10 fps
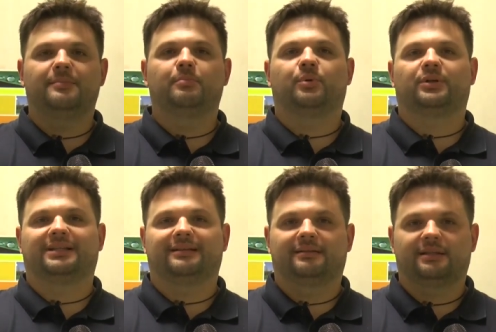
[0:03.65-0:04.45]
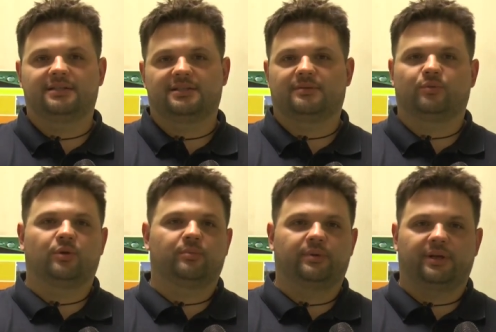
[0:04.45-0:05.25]
importantissimo
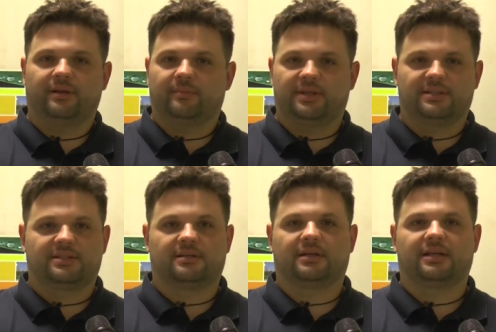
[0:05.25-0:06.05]
in primis